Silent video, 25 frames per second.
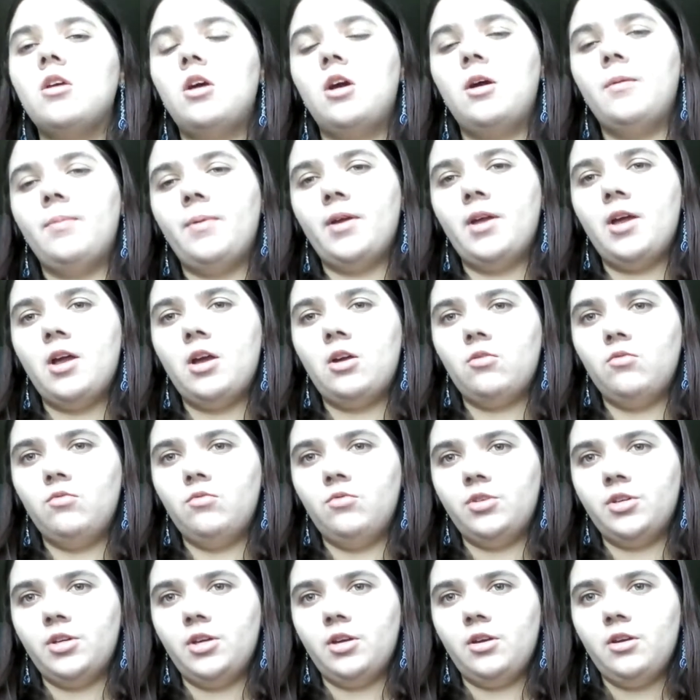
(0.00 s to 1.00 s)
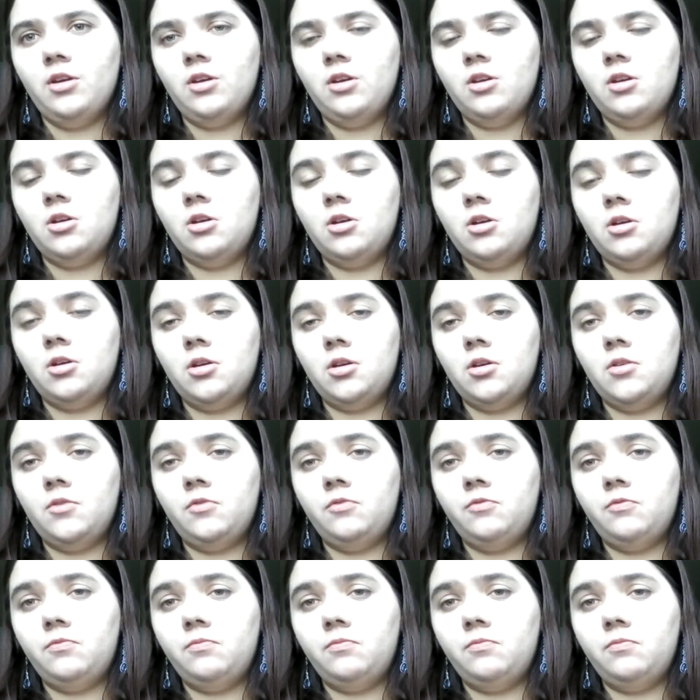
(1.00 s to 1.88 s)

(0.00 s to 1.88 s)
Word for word: Après, Arlong euh,